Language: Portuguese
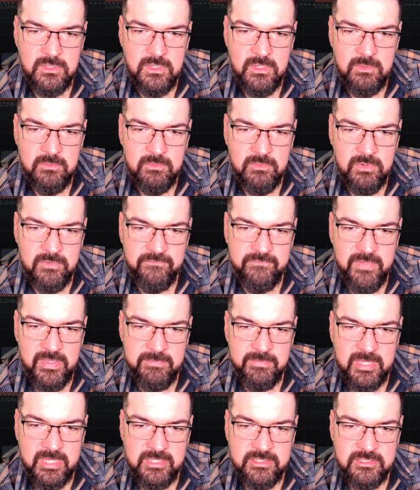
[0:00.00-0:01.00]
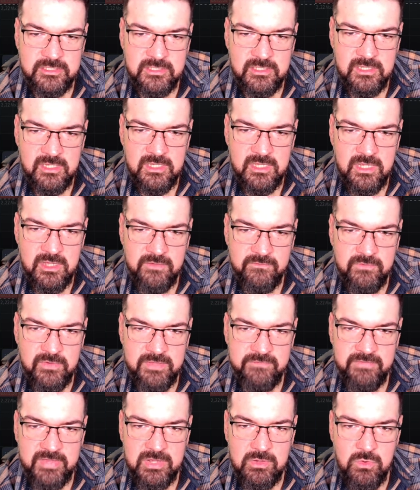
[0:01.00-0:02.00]
Por FIMATE, eu vou levar
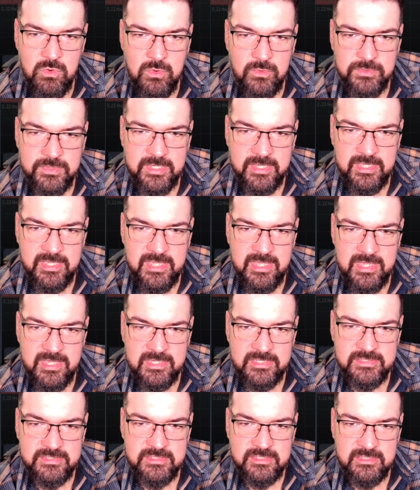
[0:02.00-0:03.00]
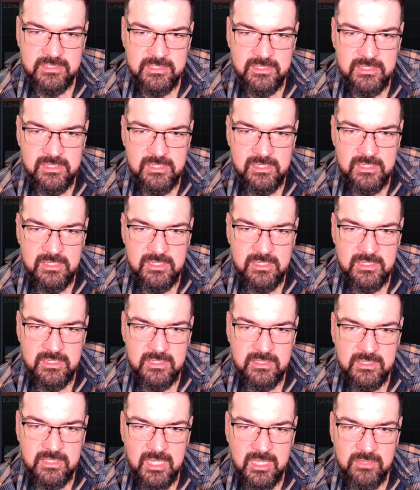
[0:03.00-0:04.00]
em conta este
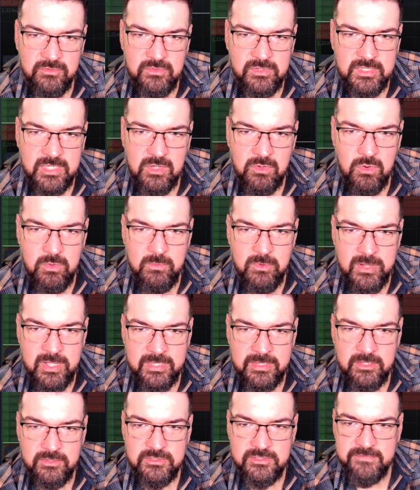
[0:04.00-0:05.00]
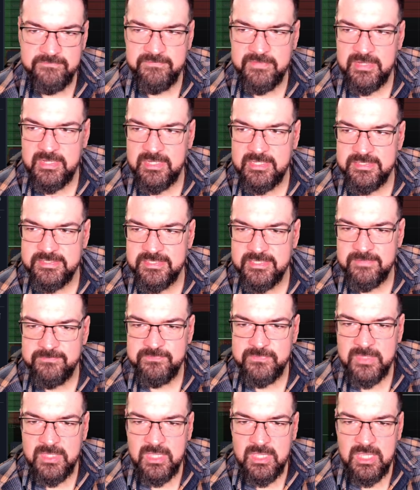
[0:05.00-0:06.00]
indo aqui como um canal de referência
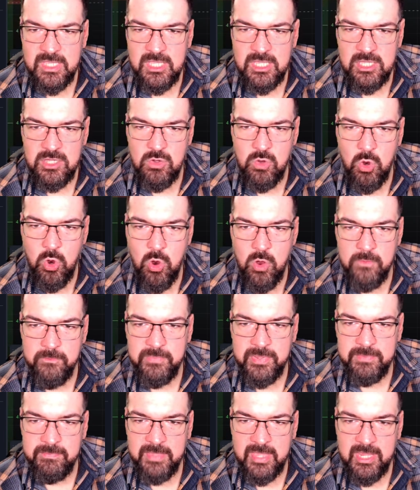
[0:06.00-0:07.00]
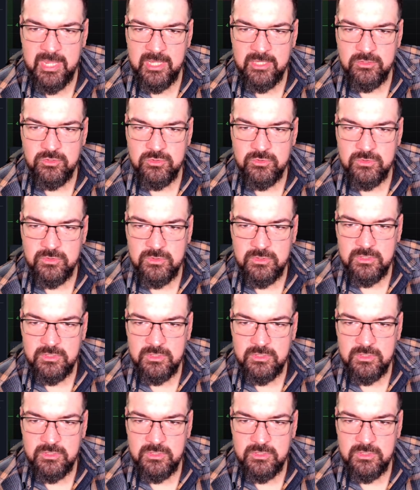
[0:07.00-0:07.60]
e o rompimento